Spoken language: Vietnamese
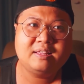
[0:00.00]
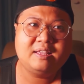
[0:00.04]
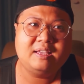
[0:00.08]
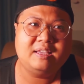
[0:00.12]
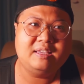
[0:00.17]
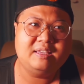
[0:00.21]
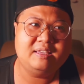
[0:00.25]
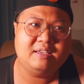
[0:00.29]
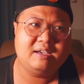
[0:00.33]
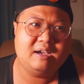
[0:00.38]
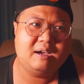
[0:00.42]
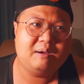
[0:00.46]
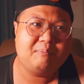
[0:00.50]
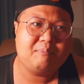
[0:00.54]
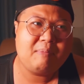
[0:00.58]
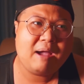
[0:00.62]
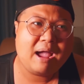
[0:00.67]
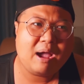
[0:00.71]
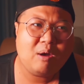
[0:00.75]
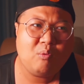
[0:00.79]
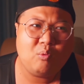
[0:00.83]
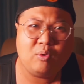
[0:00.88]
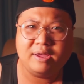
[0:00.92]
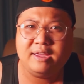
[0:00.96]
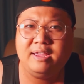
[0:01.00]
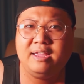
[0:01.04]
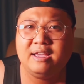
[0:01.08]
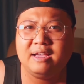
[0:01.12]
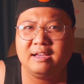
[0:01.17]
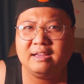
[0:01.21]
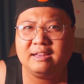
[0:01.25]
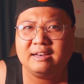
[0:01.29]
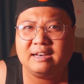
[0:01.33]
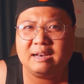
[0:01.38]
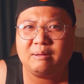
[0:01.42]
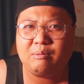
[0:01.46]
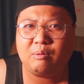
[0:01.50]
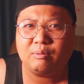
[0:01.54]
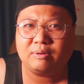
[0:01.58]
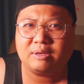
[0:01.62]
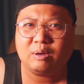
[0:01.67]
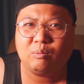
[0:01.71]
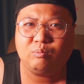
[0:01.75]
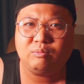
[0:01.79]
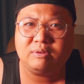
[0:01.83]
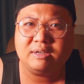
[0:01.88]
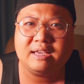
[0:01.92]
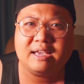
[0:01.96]
thì à, ma quỷ á, là một
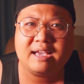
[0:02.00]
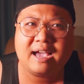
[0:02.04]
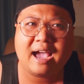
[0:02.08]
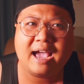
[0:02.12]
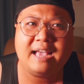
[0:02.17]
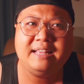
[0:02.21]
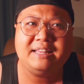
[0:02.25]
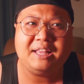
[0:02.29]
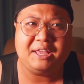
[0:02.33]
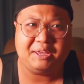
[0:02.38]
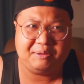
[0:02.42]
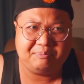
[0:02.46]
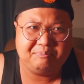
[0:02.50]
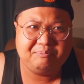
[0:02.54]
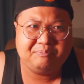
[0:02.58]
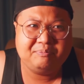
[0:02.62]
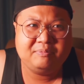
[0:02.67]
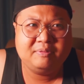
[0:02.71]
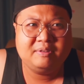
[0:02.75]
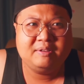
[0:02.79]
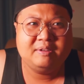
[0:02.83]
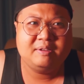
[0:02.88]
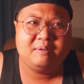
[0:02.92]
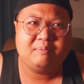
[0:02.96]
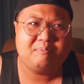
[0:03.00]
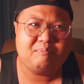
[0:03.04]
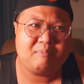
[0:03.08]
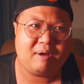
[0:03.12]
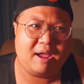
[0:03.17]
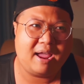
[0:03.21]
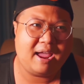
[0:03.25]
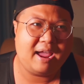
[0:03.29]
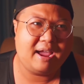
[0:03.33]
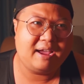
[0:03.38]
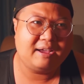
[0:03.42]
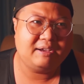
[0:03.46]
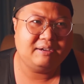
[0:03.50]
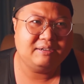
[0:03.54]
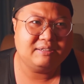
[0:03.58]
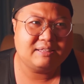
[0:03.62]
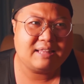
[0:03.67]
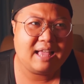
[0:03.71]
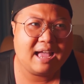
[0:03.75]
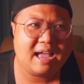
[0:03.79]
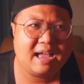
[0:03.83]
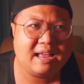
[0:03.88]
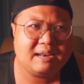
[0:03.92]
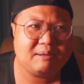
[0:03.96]
trong những cái khái niệm mà người
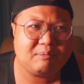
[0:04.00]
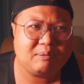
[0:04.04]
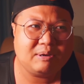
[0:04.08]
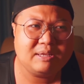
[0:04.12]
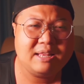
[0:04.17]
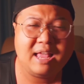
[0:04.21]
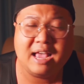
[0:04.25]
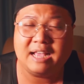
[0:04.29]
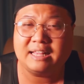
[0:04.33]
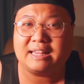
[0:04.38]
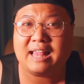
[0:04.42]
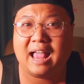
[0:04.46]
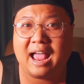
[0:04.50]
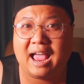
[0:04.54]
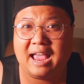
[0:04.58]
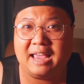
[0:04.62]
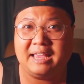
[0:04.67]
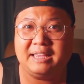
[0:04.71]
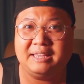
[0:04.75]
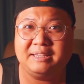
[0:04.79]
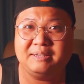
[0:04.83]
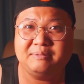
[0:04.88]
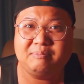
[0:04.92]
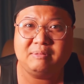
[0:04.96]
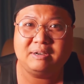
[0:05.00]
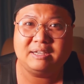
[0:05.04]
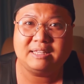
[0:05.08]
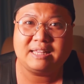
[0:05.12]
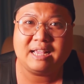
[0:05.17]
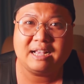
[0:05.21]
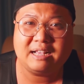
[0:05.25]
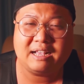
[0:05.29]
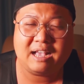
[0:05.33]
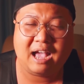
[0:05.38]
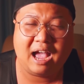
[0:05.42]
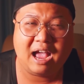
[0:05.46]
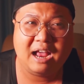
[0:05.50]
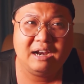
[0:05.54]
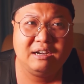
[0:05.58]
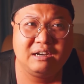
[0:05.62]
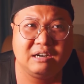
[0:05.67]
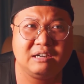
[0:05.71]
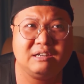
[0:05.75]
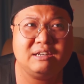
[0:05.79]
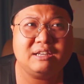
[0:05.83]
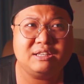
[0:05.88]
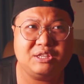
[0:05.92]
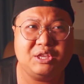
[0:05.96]
ta là một cái đề tài mà người ta kể
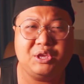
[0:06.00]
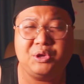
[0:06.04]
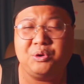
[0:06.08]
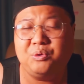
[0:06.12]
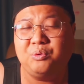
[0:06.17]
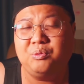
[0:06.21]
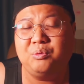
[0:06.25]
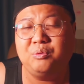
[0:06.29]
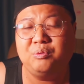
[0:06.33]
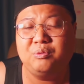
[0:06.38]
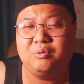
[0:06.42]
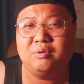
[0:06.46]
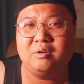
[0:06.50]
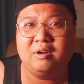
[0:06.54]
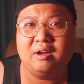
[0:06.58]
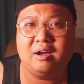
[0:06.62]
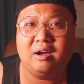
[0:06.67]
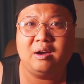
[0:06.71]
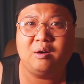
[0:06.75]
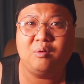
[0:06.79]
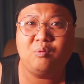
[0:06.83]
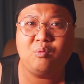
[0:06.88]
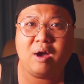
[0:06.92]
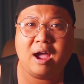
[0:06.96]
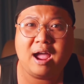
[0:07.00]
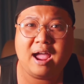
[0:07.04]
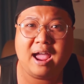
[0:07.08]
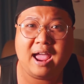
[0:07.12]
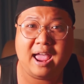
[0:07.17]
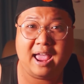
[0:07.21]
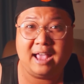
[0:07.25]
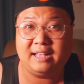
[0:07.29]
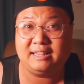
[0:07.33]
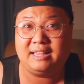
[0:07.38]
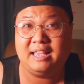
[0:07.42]
rất là nhiều à, qua hàng